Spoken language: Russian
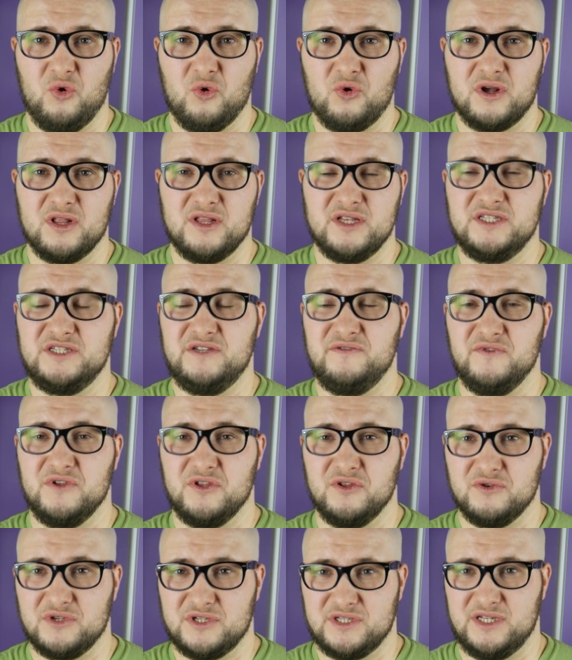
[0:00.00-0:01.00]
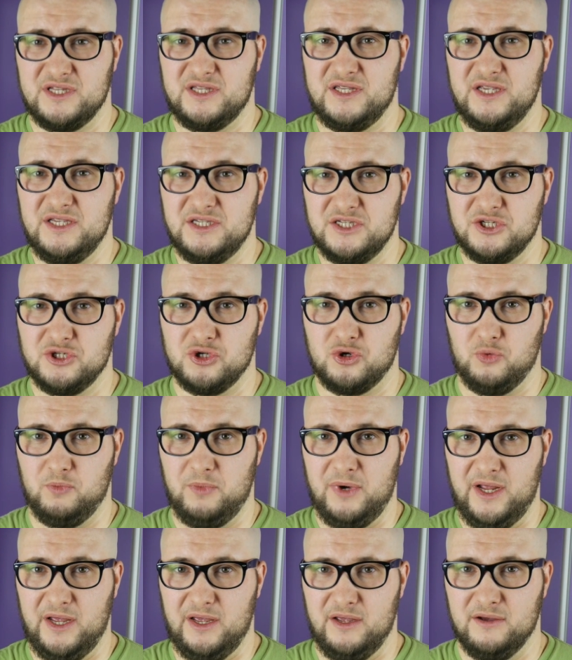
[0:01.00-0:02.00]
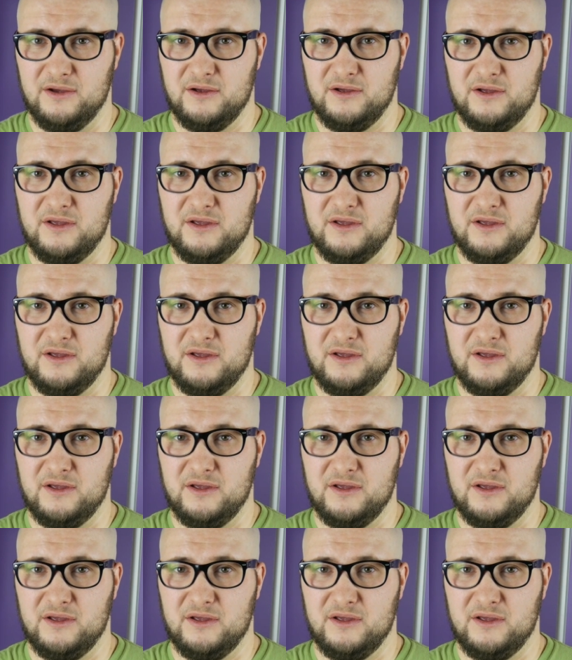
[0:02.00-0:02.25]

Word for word: около 90 тысяч рублей.